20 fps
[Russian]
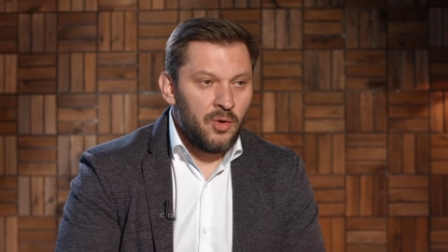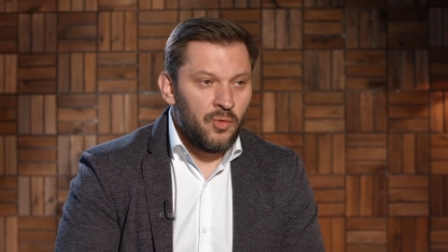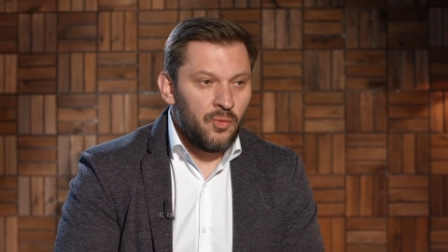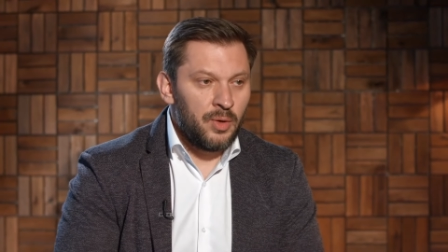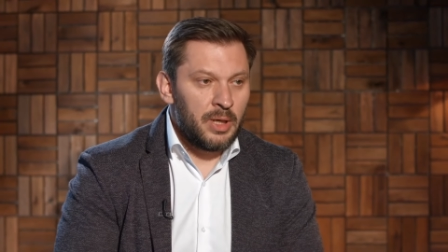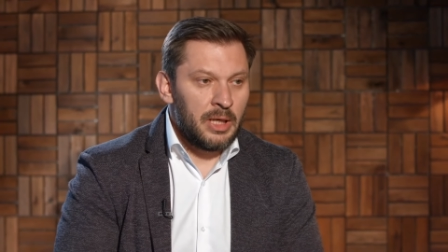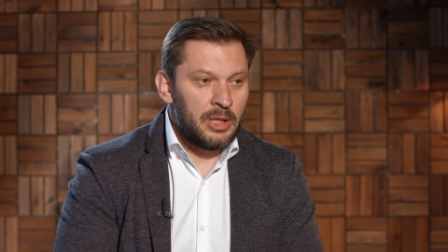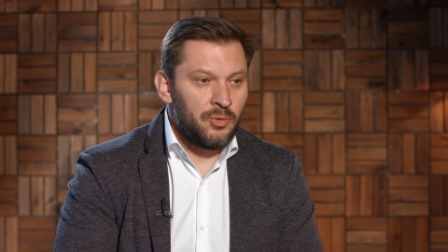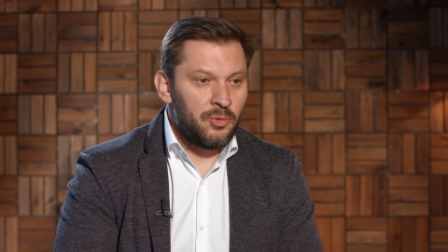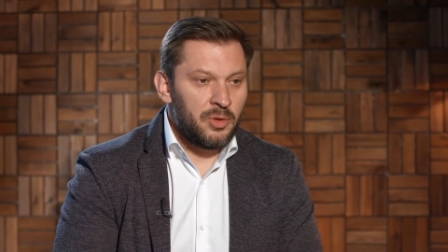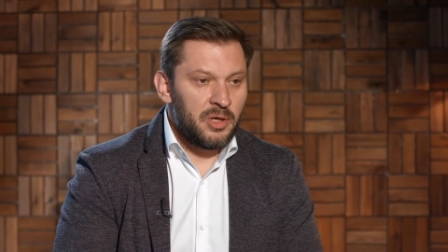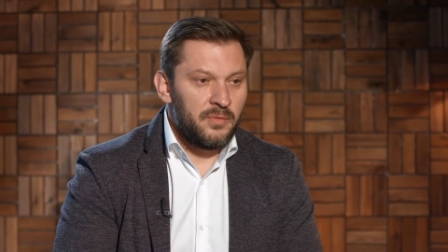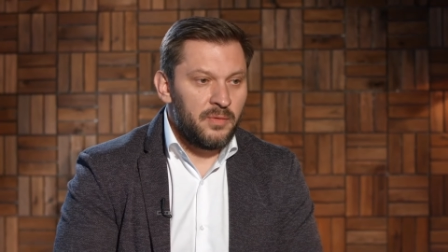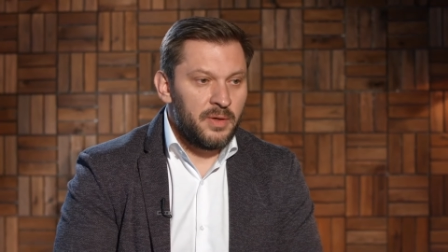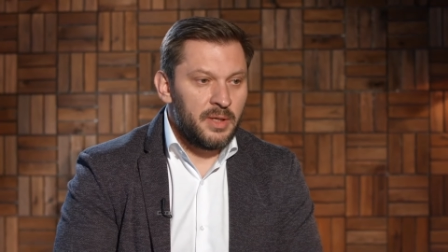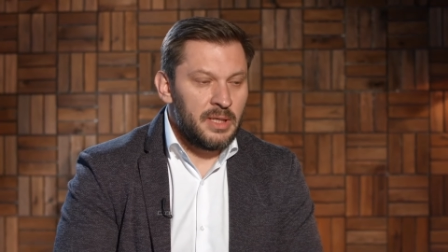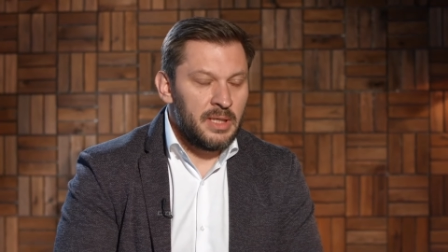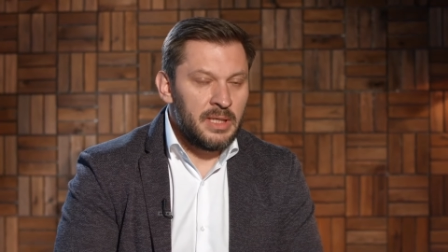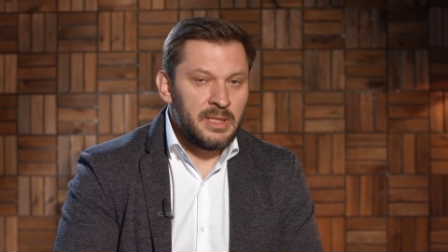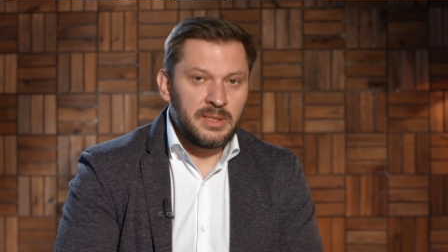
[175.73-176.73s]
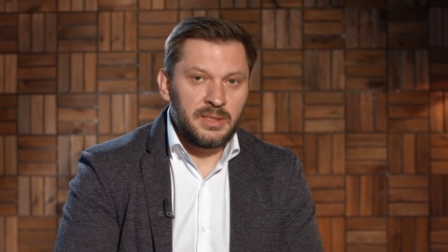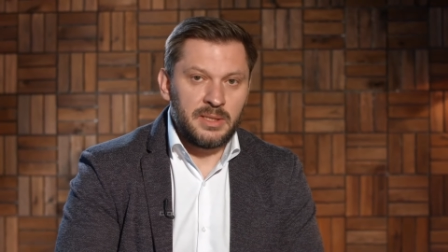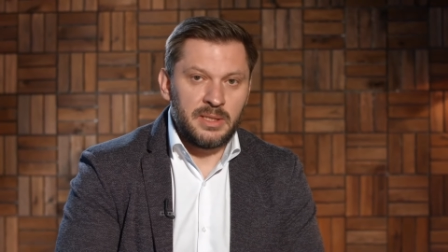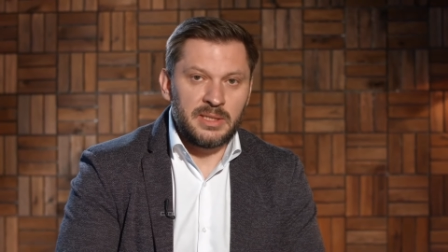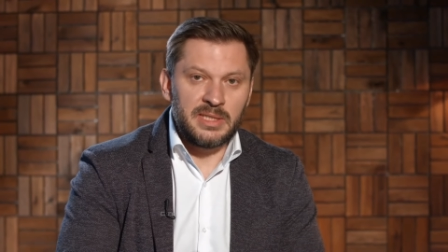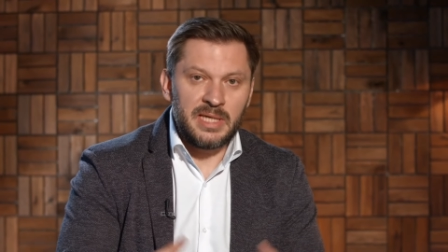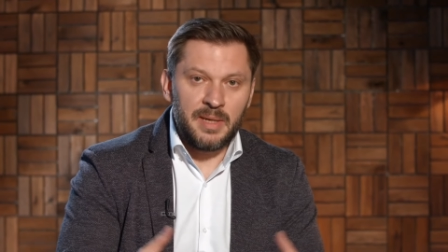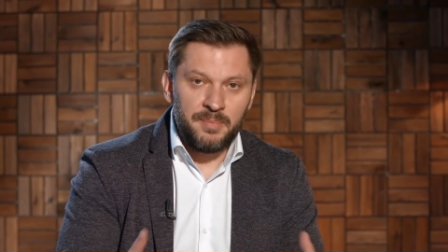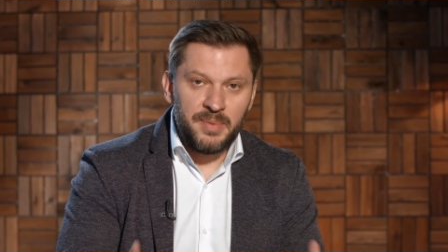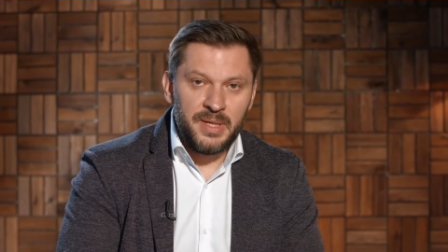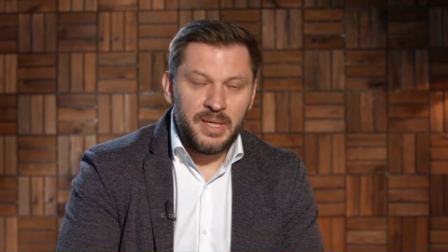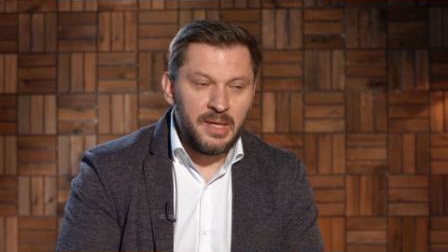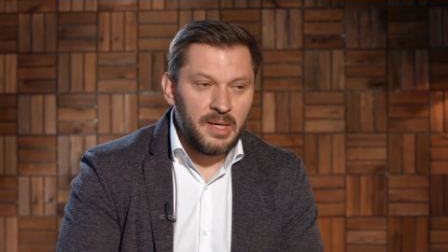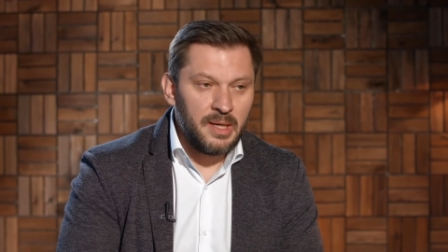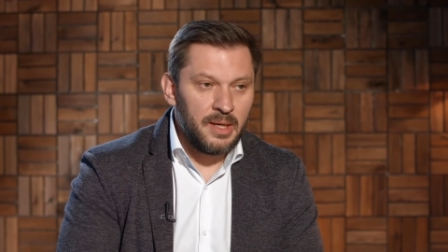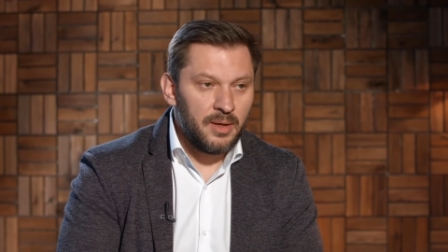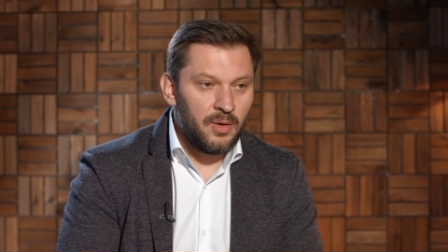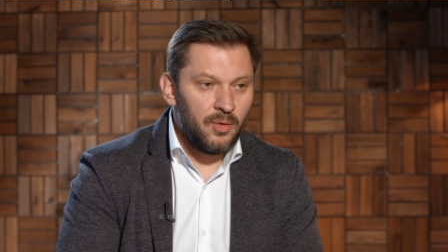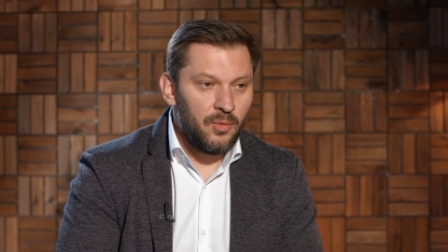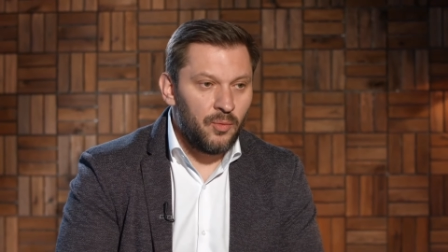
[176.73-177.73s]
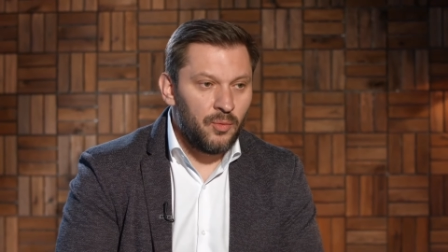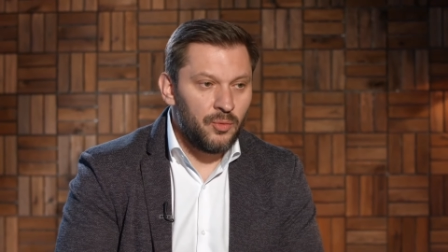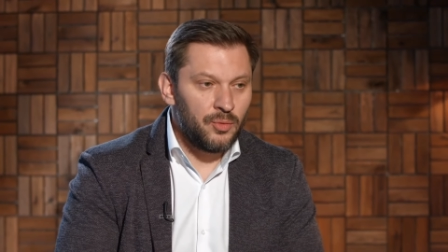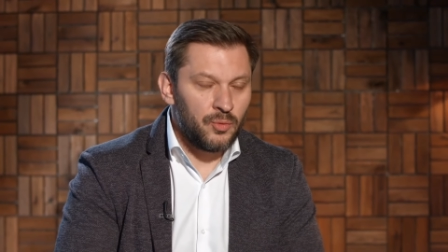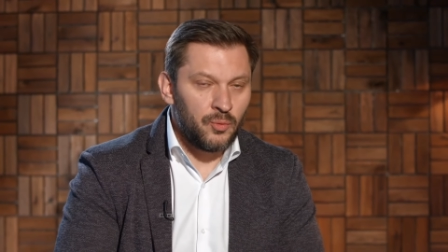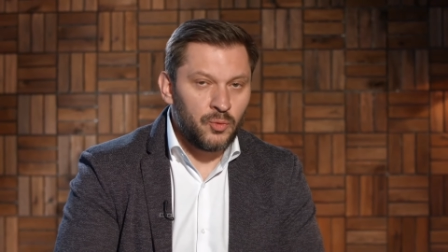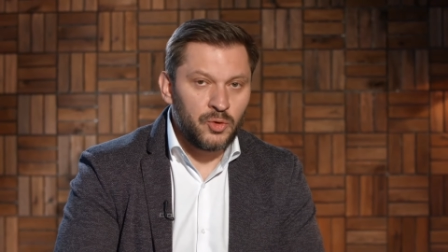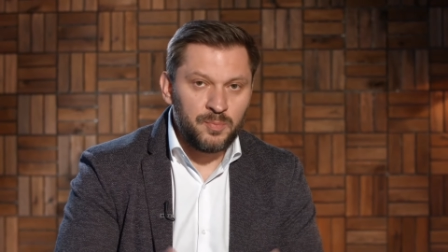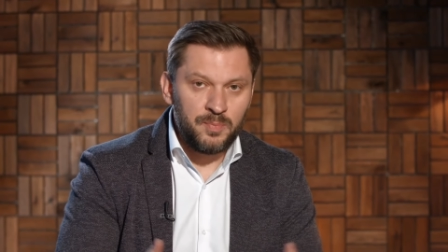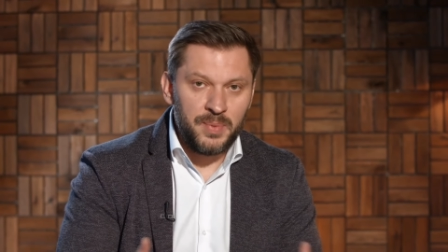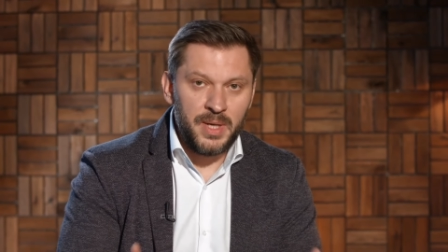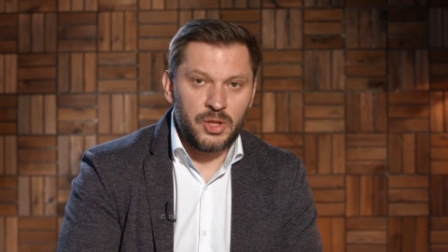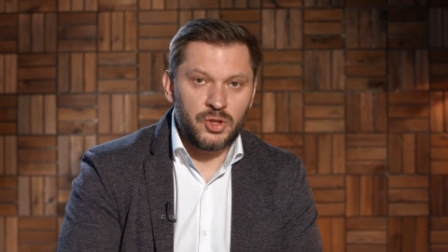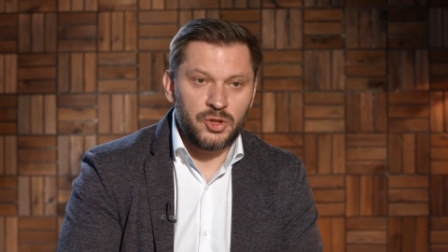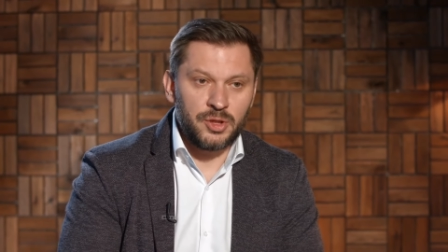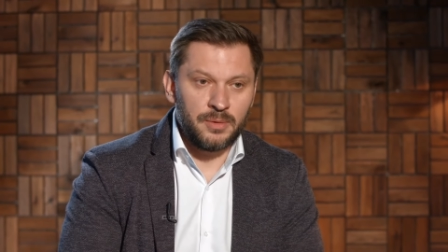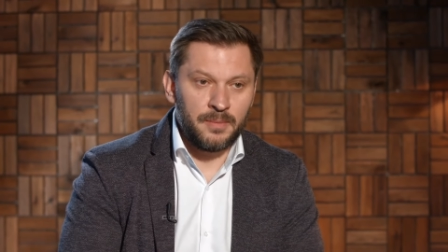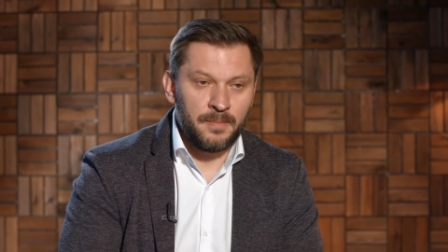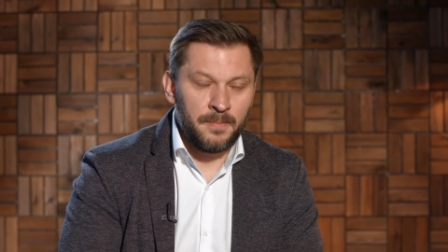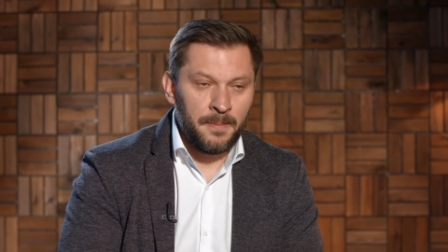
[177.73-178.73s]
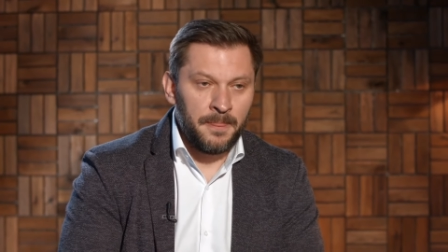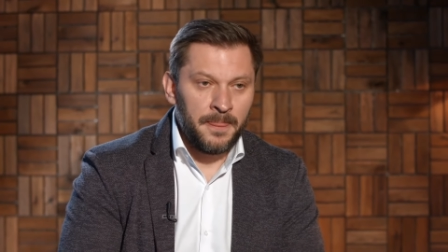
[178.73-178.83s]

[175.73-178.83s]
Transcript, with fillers: у которого есть изобилие, он успешен,